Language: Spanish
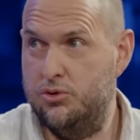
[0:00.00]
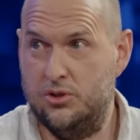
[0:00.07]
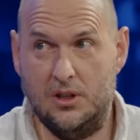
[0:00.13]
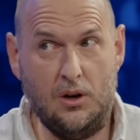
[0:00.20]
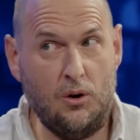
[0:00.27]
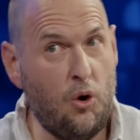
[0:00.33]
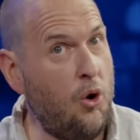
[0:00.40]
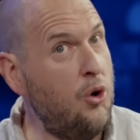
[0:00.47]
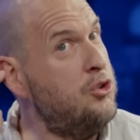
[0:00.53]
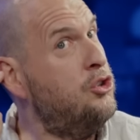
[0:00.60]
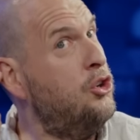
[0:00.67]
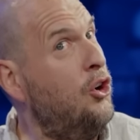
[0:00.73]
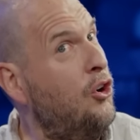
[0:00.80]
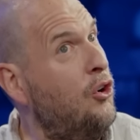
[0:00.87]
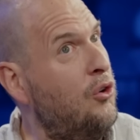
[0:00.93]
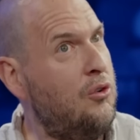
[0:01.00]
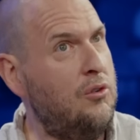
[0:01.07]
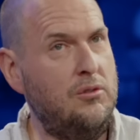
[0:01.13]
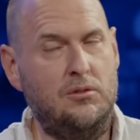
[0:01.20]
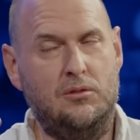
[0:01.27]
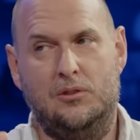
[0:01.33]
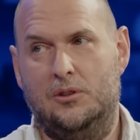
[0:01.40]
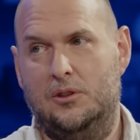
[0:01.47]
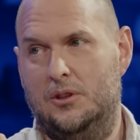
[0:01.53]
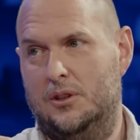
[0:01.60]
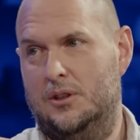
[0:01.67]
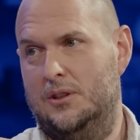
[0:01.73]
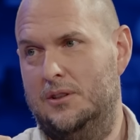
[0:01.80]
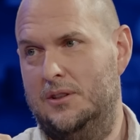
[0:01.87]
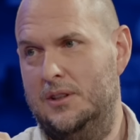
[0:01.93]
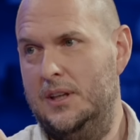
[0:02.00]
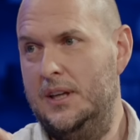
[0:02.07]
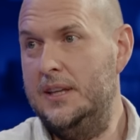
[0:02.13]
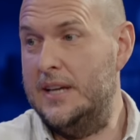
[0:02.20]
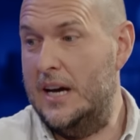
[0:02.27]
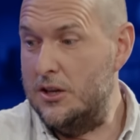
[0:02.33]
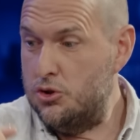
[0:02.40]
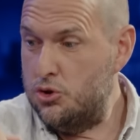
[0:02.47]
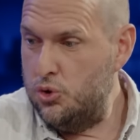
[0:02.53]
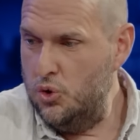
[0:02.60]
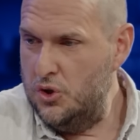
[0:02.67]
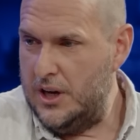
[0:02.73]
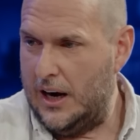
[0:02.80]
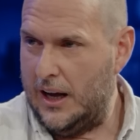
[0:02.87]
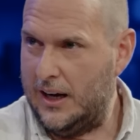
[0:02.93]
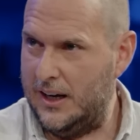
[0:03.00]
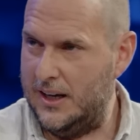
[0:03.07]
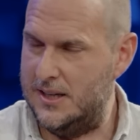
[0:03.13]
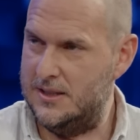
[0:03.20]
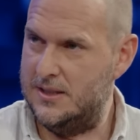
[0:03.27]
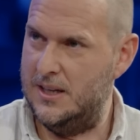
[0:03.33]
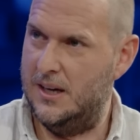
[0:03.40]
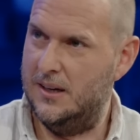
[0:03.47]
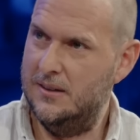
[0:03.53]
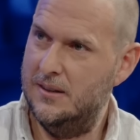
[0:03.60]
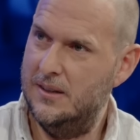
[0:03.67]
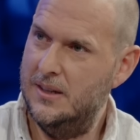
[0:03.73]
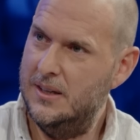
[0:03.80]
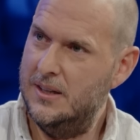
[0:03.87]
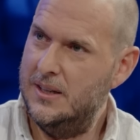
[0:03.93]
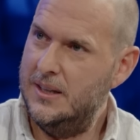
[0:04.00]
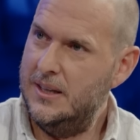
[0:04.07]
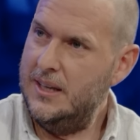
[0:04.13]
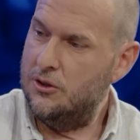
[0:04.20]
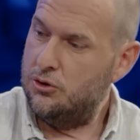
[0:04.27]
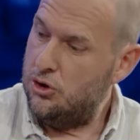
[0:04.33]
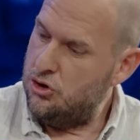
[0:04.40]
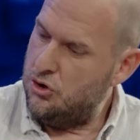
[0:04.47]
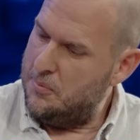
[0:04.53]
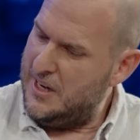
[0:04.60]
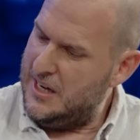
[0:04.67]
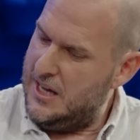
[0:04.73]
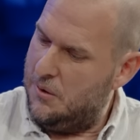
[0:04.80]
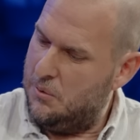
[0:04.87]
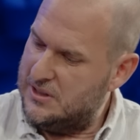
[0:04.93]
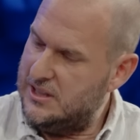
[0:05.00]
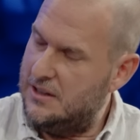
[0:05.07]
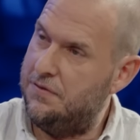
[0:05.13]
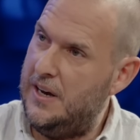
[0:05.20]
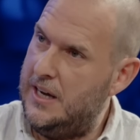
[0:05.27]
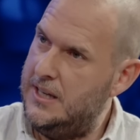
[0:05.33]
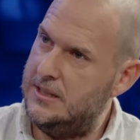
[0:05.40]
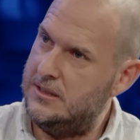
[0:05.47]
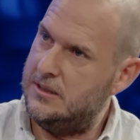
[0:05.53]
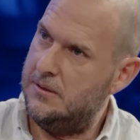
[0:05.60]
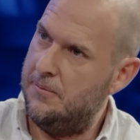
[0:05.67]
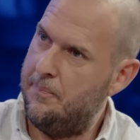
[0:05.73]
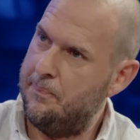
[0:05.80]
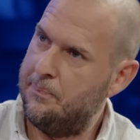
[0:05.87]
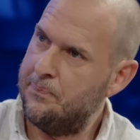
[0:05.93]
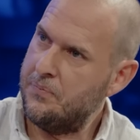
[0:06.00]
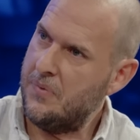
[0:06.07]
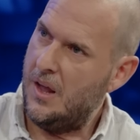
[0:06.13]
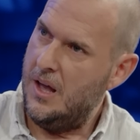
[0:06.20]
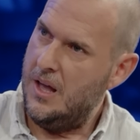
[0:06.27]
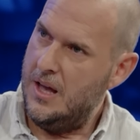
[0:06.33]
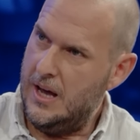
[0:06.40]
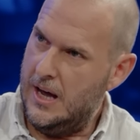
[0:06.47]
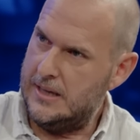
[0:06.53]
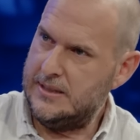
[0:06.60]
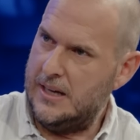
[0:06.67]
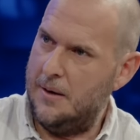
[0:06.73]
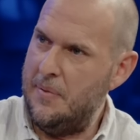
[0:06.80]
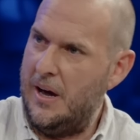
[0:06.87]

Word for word: usted lo oyó. Y ya es suya la creencia. Y entonces yo me niego a ser feliz hasta que